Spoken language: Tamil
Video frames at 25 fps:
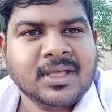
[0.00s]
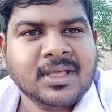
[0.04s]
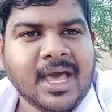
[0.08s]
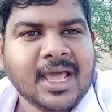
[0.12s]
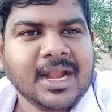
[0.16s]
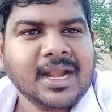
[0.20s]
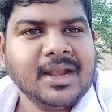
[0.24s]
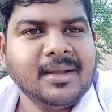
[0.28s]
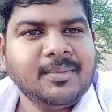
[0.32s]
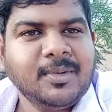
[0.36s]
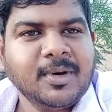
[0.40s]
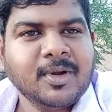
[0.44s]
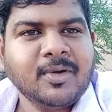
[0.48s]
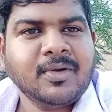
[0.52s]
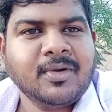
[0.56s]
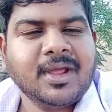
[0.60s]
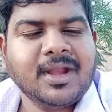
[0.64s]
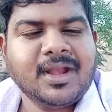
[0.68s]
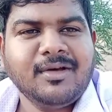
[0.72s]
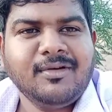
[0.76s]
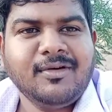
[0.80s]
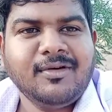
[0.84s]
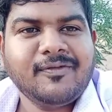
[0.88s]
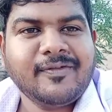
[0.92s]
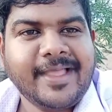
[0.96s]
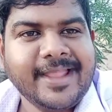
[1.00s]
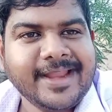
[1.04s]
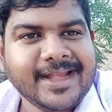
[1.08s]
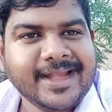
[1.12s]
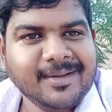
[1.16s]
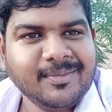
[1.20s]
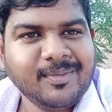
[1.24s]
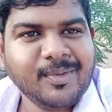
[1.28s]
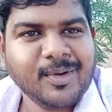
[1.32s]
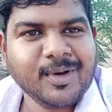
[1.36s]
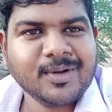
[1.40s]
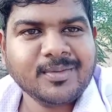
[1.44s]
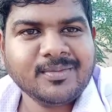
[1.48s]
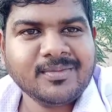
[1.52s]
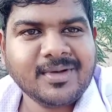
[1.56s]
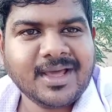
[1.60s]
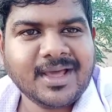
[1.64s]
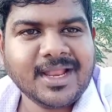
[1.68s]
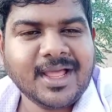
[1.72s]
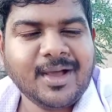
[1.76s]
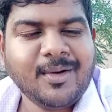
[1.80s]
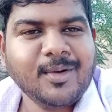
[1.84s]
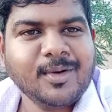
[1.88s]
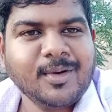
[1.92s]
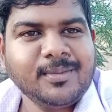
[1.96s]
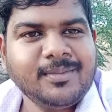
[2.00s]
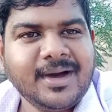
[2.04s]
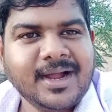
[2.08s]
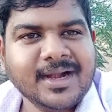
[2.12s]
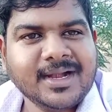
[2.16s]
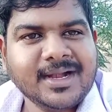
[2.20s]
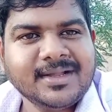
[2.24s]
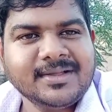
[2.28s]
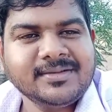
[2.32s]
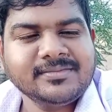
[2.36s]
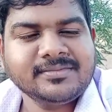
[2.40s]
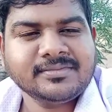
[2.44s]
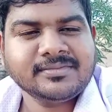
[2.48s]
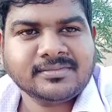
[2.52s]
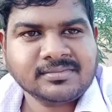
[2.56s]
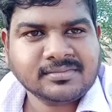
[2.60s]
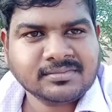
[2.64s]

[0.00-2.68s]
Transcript: காரில் போகிறவங்க என்னவோ ஃப்ளைட்டில் போகிற மாதிரி அவங்க பாட்டுன்னு